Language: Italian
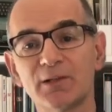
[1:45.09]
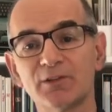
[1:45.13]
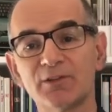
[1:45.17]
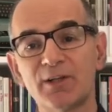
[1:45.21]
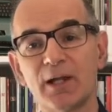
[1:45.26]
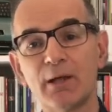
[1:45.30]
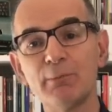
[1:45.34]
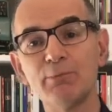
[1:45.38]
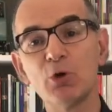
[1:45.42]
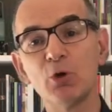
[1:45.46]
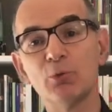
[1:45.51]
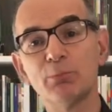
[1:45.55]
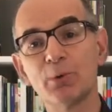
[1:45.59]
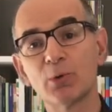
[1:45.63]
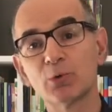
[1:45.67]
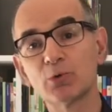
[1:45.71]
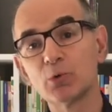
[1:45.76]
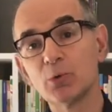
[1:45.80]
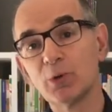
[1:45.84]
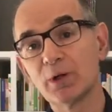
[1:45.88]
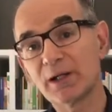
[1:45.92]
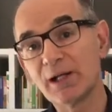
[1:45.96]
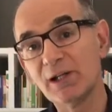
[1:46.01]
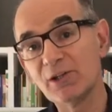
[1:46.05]
sarebbe
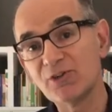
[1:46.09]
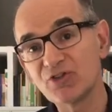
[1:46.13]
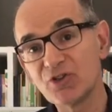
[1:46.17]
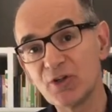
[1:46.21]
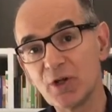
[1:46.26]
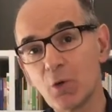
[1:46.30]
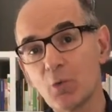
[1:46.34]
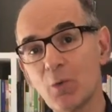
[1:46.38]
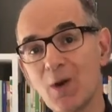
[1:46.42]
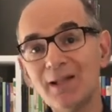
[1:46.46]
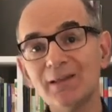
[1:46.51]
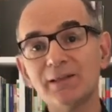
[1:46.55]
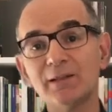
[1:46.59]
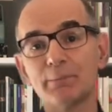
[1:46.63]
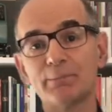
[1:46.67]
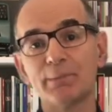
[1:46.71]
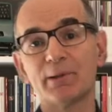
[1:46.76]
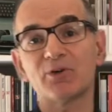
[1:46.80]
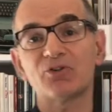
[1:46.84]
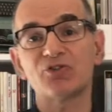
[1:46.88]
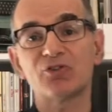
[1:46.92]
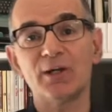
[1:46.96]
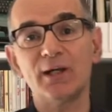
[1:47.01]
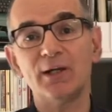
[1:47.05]
opportuno che il
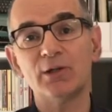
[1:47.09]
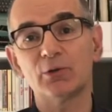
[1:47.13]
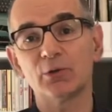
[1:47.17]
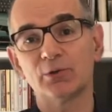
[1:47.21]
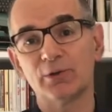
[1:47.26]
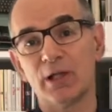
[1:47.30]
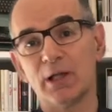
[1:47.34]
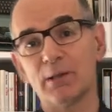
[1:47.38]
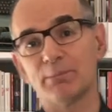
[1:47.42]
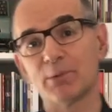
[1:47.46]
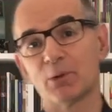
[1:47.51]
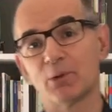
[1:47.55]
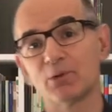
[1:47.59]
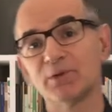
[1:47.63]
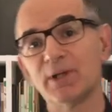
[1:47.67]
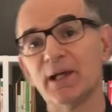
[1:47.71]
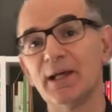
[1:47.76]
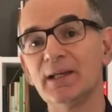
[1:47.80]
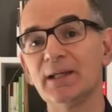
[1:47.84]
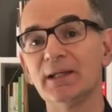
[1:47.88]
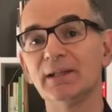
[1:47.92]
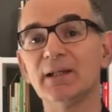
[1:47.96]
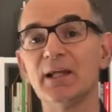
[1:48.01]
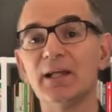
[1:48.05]
50% delle
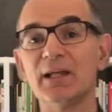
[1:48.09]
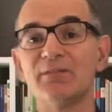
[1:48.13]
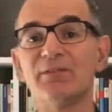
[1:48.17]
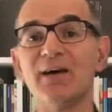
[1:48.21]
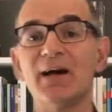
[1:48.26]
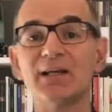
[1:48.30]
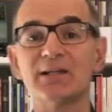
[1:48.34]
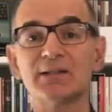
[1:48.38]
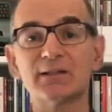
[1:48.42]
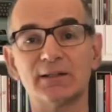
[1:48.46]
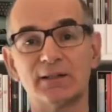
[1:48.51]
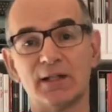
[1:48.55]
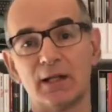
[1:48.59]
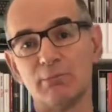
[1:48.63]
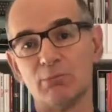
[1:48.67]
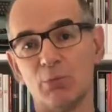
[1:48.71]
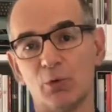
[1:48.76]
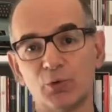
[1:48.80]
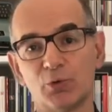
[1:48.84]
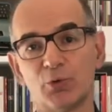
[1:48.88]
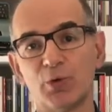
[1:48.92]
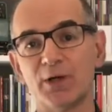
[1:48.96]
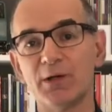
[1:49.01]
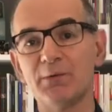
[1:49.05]
proteine derivasse dal
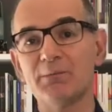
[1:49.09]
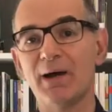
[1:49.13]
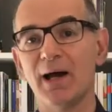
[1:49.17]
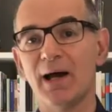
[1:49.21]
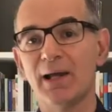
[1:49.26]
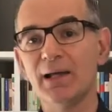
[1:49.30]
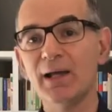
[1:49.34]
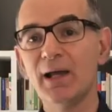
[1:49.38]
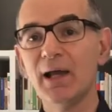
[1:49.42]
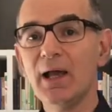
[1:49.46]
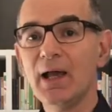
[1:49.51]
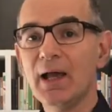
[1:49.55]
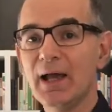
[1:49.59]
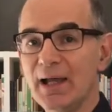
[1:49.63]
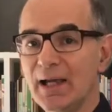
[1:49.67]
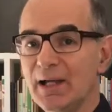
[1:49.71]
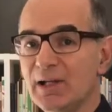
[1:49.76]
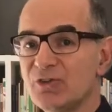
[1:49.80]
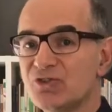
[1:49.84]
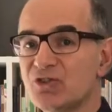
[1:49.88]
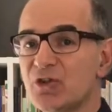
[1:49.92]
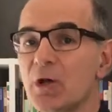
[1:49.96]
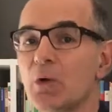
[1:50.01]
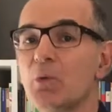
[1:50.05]
mondo animale e
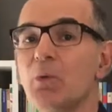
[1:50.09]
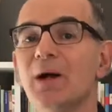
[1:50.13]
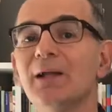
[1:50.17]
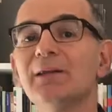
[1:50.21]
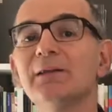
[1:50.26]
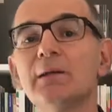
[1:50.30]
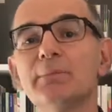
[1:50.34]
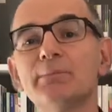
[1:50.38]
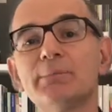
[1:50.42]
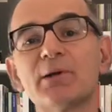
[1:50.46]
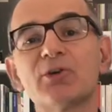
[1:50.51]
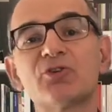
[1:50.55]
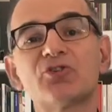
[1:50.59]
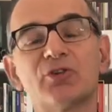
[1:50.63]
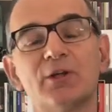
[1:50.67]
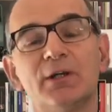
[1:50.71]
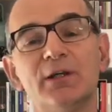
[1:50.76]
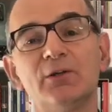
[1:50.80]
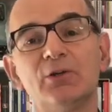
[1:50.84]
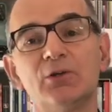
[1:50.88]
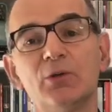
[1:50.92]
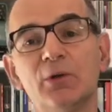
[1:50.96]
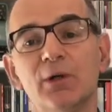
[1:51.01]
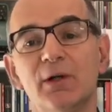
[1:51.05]
il
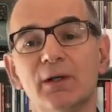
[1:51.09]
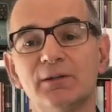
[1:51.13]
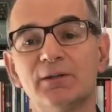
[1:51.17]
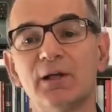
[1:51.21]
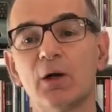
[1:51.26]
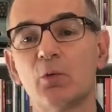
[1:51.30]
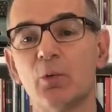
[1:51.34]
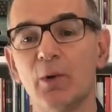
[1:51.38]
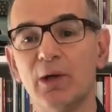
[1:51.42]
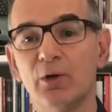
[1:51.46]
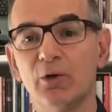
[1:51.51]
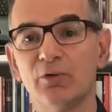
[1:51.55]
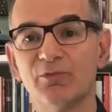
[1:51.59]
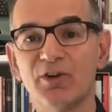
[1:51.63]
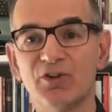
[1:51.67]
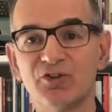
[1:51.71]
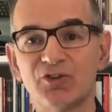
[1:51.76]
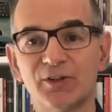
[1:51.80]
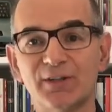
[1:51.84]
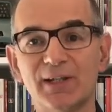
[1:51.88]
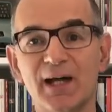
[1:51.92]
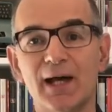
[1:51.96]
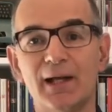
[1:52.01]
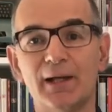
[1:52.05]
50% da quello
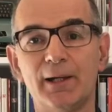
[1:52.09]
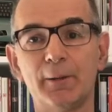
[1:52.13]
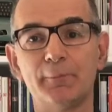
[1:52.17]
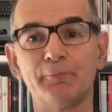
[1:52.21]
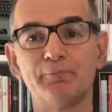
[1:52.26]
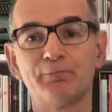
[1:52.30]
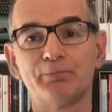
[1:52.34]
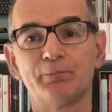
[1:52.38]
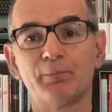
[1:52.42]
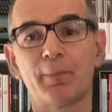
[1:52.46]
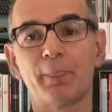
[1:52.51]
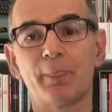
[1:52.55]
vegetale